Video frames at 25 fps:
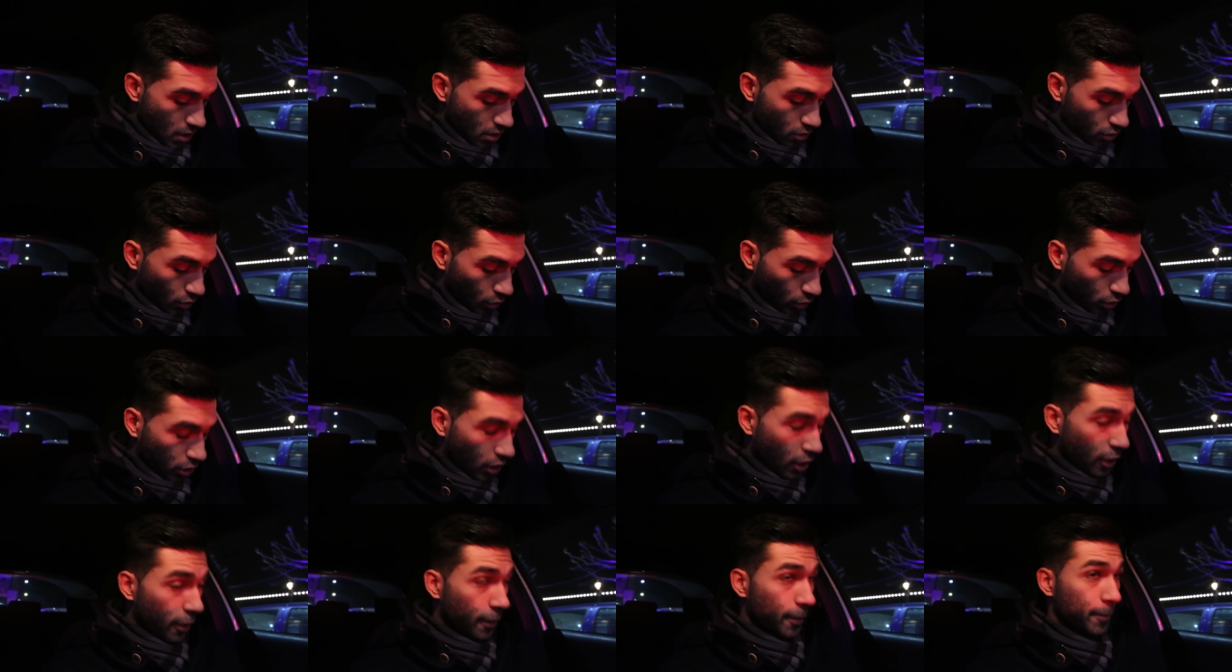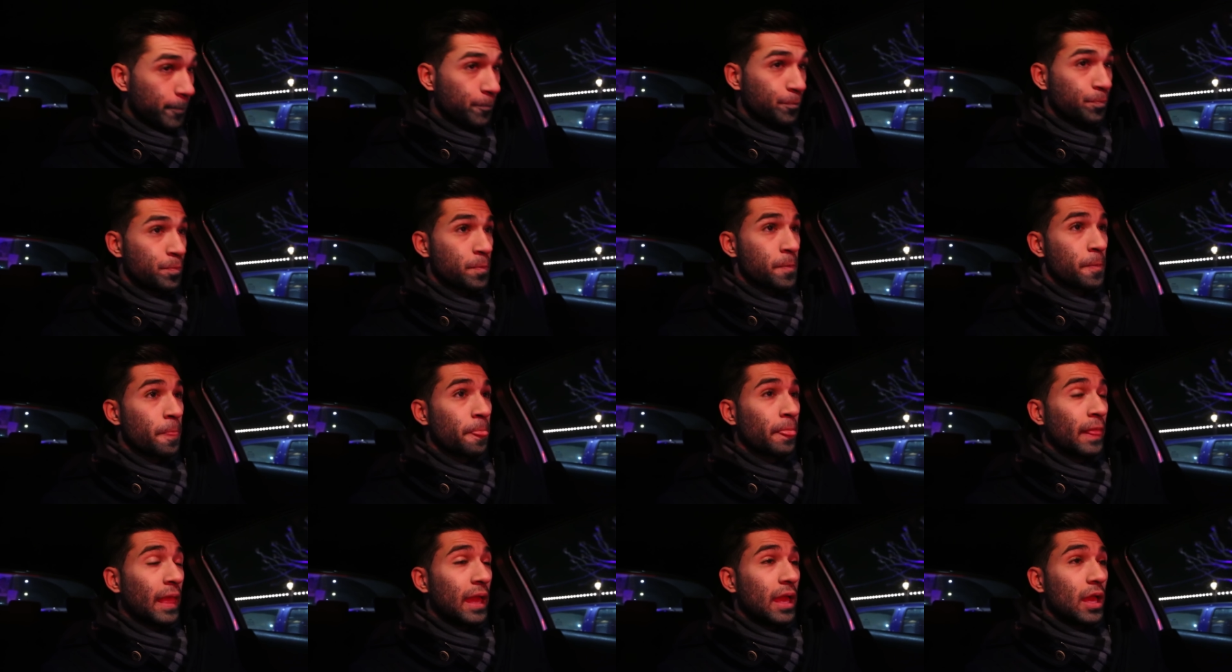Donc, euh,
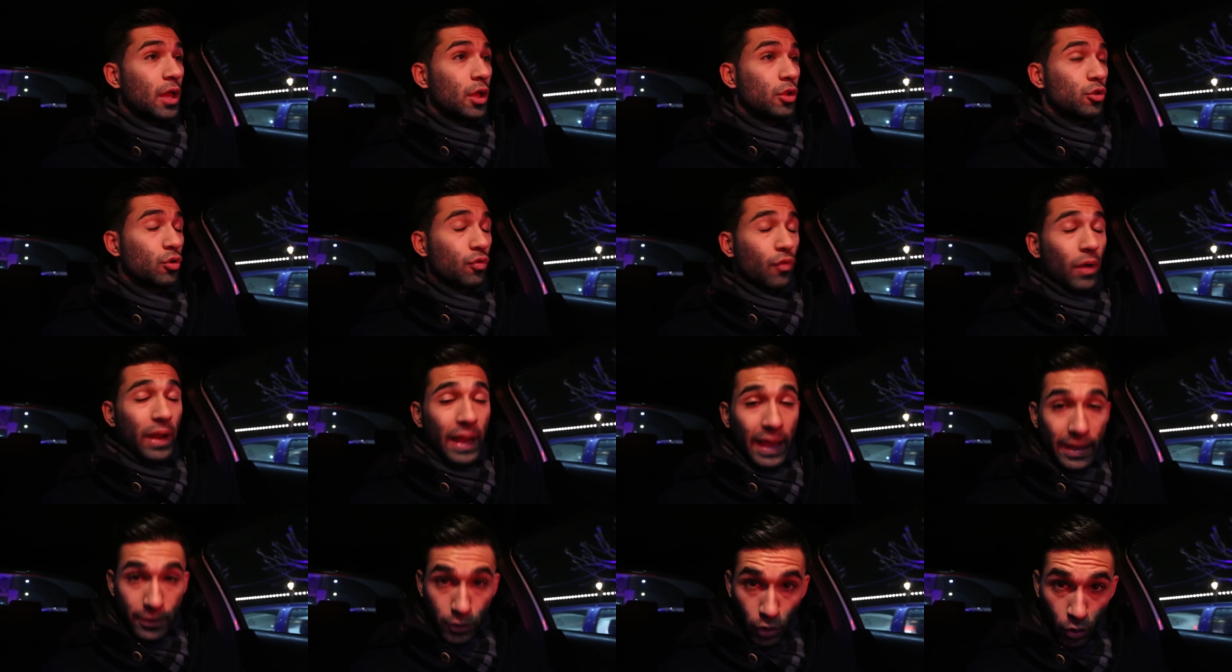donc voilà.